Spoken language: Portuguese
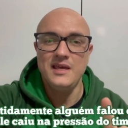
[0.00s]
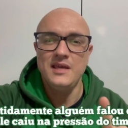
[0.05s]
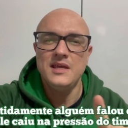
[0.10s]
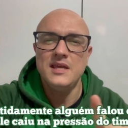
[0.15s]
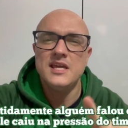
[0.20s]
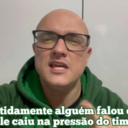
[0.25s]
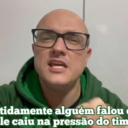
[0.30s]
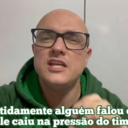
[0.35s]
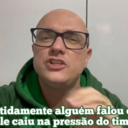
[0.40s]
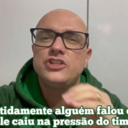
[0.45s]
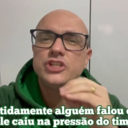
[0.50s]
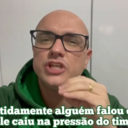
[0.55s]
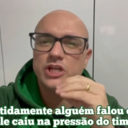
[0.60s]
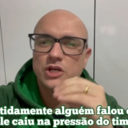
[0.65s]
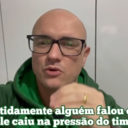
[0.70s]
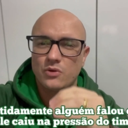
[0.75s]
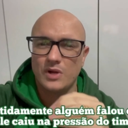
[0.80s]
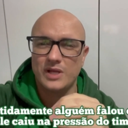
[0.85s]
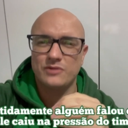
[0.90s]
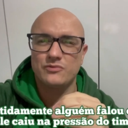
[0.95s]

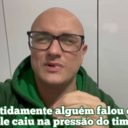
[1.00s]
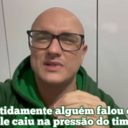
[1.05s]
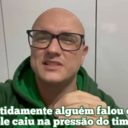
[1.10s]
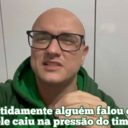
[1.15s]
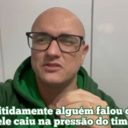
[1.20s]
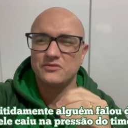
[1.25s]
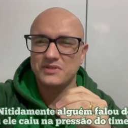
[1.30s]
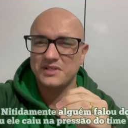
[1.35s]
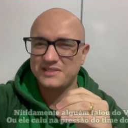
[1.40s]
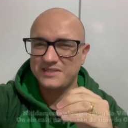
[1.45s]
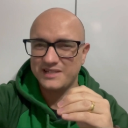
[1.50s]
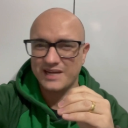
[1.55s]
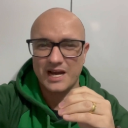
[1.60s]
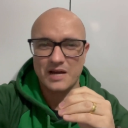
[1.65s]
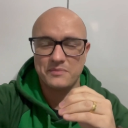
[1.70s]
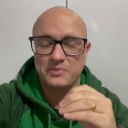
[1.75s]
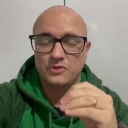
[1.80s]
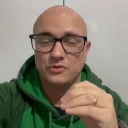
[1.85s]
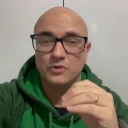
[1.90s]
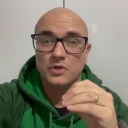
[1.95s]
Ridícula atuação desse
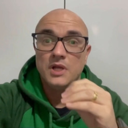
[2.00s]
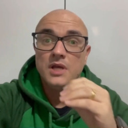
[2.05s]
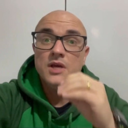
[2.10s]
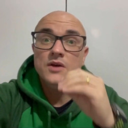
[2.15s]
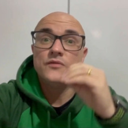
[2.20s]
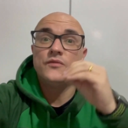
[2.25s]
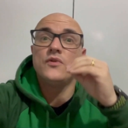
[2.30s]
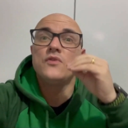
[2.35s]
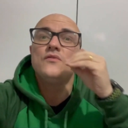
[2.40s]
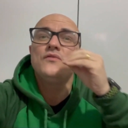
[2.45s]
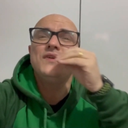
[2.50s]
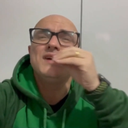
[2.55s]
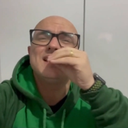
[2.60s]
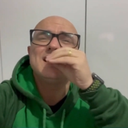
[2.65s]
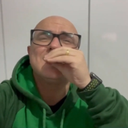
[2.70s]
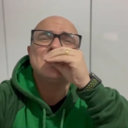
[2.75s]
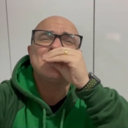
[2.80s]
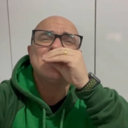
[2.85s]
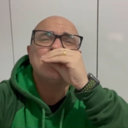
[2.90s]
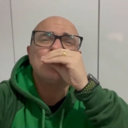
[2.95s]
árbitro. Foi um
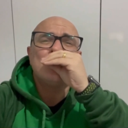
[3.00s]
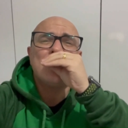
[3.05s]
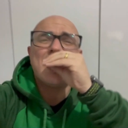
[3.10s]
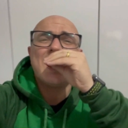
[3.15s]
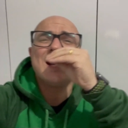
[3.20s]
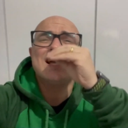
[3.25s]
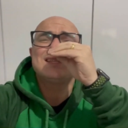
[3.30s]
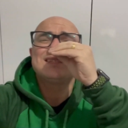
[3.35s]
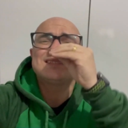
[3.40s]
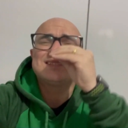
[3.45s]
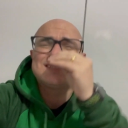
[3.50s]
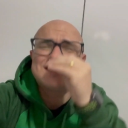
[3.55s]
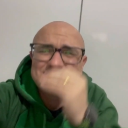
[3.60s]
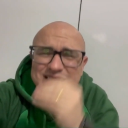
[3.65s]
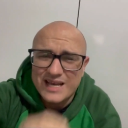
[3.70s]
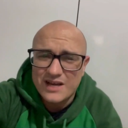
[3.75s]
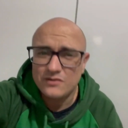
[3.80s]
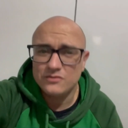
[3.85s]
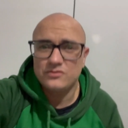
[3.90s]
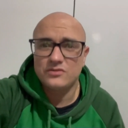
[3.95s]
verdadeiro
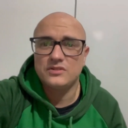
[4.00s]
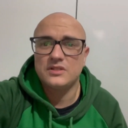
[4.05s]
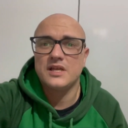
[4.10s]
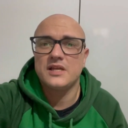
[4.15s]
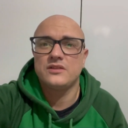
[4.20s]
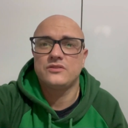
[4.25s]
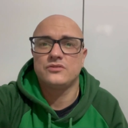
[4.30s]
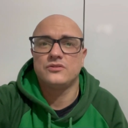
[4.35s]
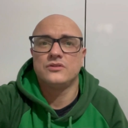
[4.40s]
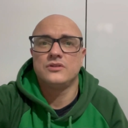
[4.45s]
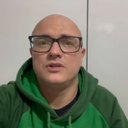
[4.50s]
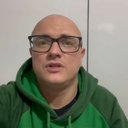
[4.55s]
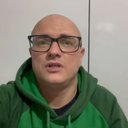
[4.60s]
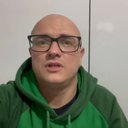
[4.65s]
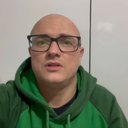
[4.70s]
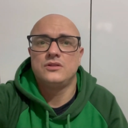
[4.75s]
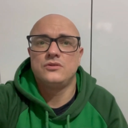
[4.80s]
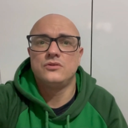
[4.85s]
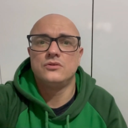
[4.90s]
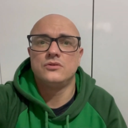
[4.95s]
assalto dentro
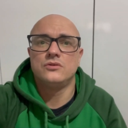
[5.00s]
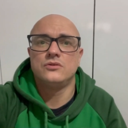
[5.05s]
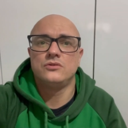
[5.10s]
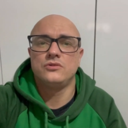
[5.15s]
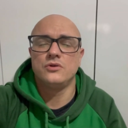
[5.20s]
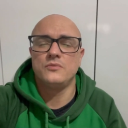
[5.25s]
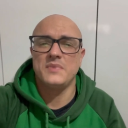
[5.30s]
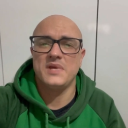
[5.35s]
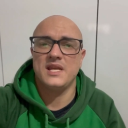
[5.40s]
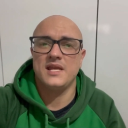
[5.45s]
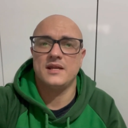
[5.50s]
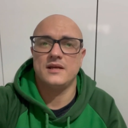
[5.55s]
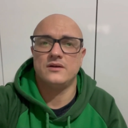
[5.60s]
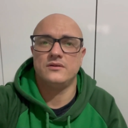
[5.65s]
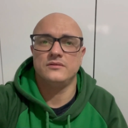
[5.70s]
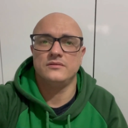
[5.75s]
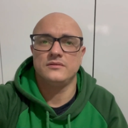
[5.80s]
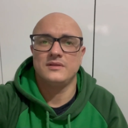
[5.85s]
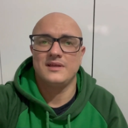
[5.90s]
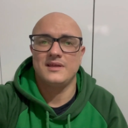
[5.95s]
do, do
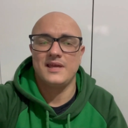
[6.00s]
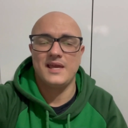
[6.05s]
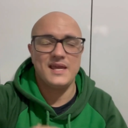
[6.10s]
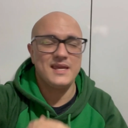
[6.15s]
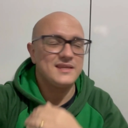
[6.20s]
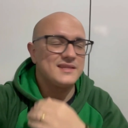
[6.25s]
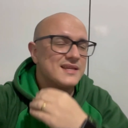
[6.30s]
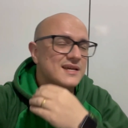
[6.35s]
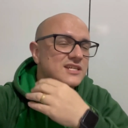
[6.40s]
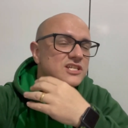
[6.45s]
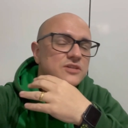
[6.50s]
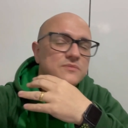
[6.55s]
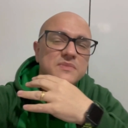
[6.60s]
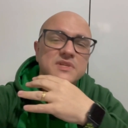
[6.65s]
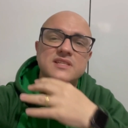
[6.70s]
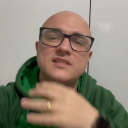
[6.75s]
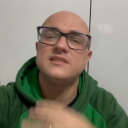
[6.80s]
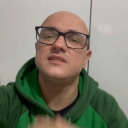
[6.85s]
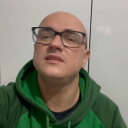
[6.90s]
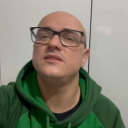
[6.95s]
Mineirão. É
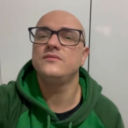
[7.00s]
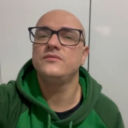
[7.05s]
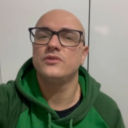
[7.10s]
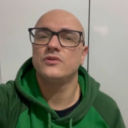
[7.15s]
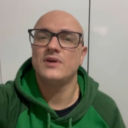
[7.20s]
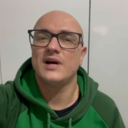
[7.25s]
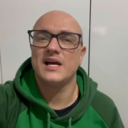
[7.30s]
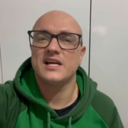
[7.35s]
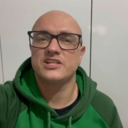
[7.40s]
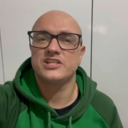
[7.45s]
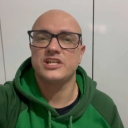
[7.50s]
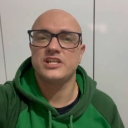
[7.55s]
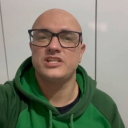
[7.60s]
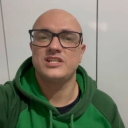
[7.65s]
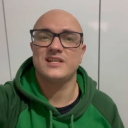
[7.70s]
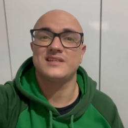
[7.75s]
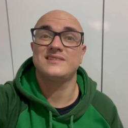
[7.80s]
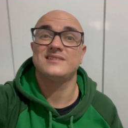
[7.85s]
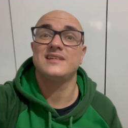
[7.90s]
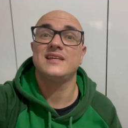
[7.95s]
inadmissível a gente
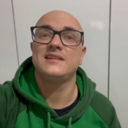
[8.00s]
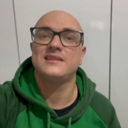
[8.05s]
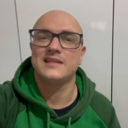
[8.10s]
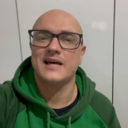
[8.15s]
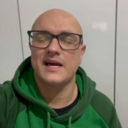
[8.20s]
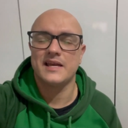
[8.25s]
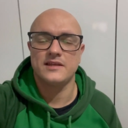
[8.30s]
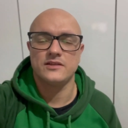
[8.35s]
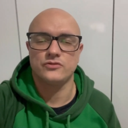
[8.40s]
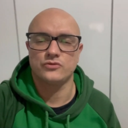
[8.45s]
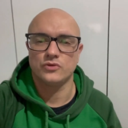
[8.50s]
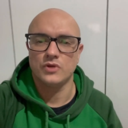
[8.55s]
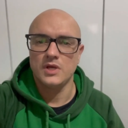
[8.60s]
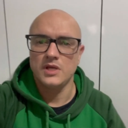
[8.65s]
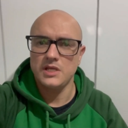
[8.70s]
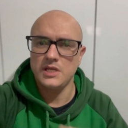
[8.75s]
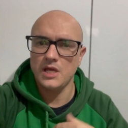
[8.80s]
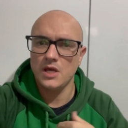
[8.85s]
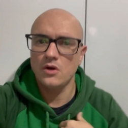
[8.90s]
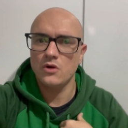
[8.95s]
aceitar isso.
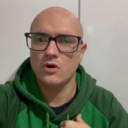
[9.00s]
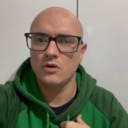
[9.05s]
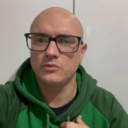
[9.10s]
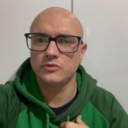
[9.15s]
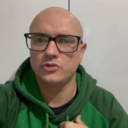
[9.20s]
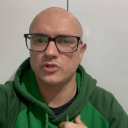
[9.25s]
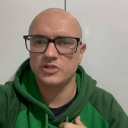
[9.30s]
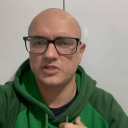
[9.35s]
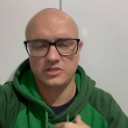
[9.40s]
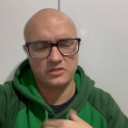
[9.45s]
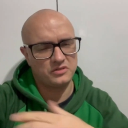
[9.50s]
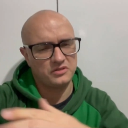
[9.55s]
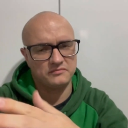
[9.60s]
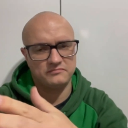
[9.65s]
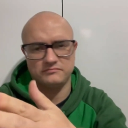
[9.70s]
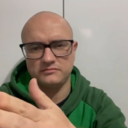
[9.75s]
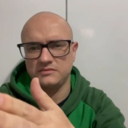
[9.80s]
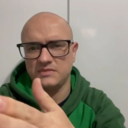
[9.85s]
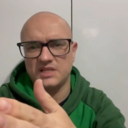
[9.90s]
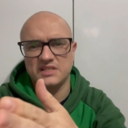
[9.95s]
E eu, como torcedor,
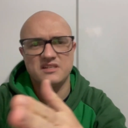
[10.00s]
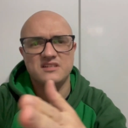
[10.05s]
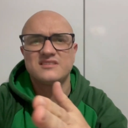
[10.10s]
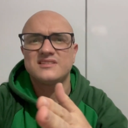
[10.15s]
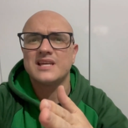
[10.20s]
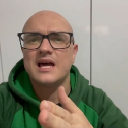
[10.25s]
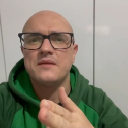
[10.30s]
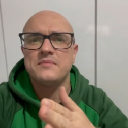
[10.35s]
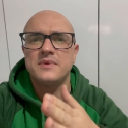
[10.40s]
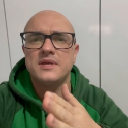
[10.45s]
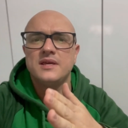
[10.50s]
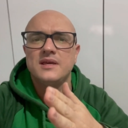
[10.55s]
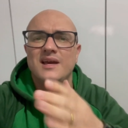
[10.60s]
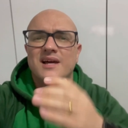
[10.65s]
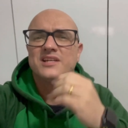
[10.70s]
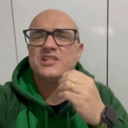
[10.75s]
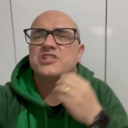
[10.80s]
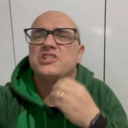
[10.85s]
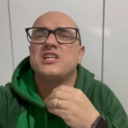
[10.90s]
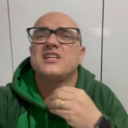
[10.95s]
a gente sabe,
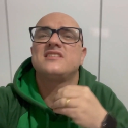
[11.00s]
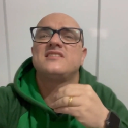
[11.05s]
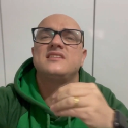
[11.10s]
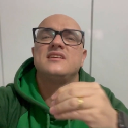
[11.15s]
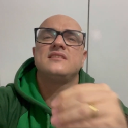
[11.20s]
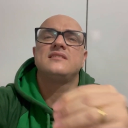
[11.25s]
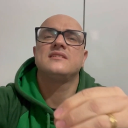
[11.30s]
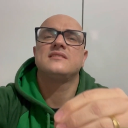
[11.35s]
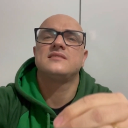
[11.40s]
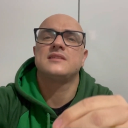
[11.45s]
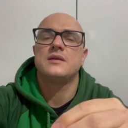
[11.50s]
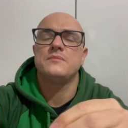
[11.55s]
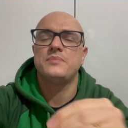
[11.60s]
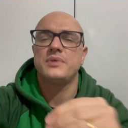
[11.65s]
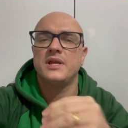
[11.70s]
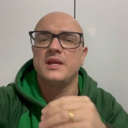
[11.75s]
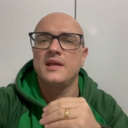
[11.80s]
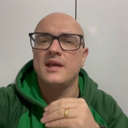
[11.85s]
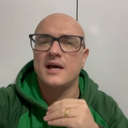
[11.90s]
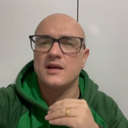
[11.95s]
a gente aceita
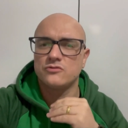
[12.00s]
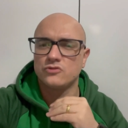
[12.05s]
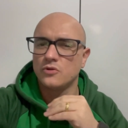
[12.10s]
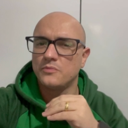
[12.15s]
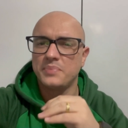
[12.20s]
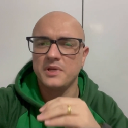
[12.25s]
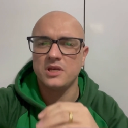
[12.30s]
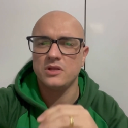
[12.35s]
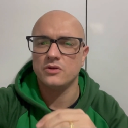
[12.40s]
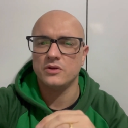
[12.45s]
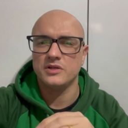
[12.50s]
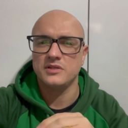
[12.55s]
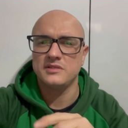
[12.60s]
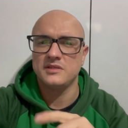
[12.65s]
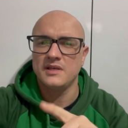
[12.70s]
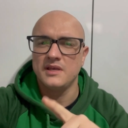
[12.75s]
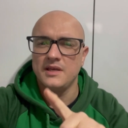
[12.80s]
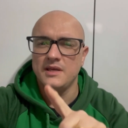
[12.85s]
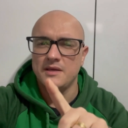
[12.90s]
sempre as opiniões.